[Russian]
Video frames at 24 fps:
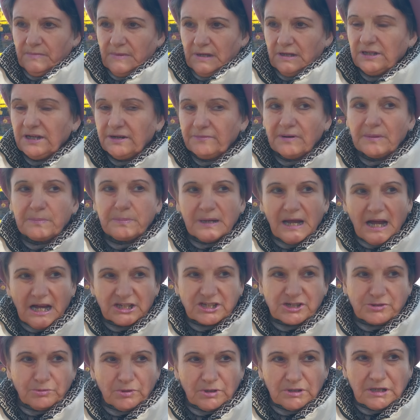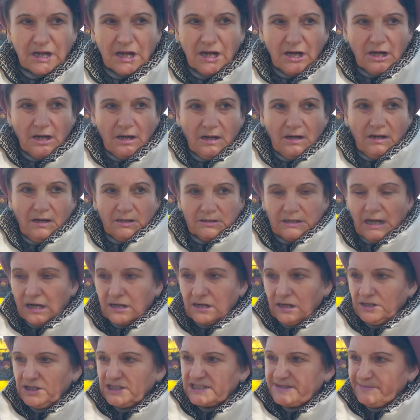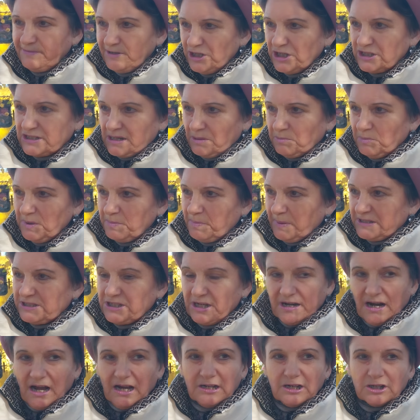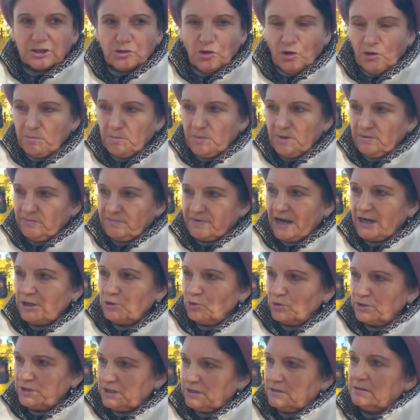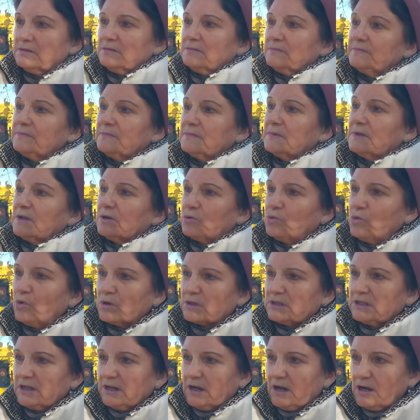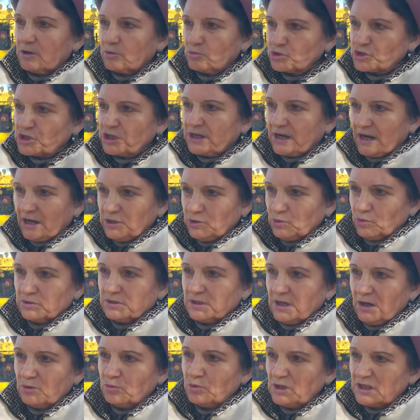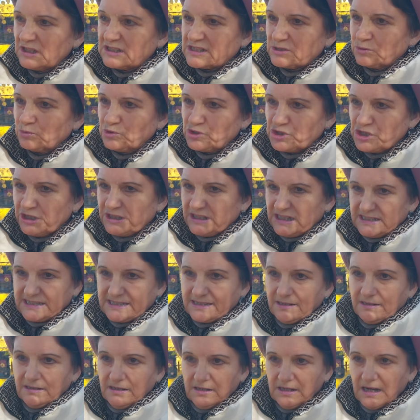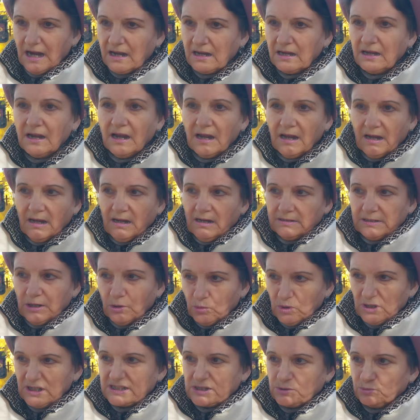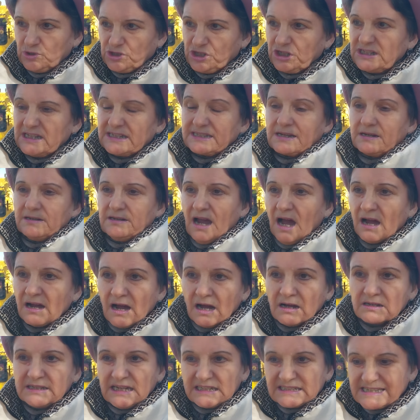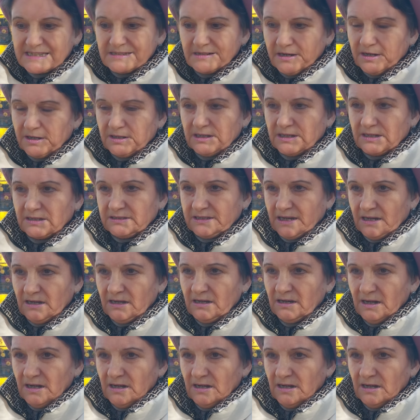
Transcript: Не выплачивают. Так, извините, мы потеряли дом в районе Горный, хороший район, на улице Учительской. Я на улице Учительской, я как наследник, да,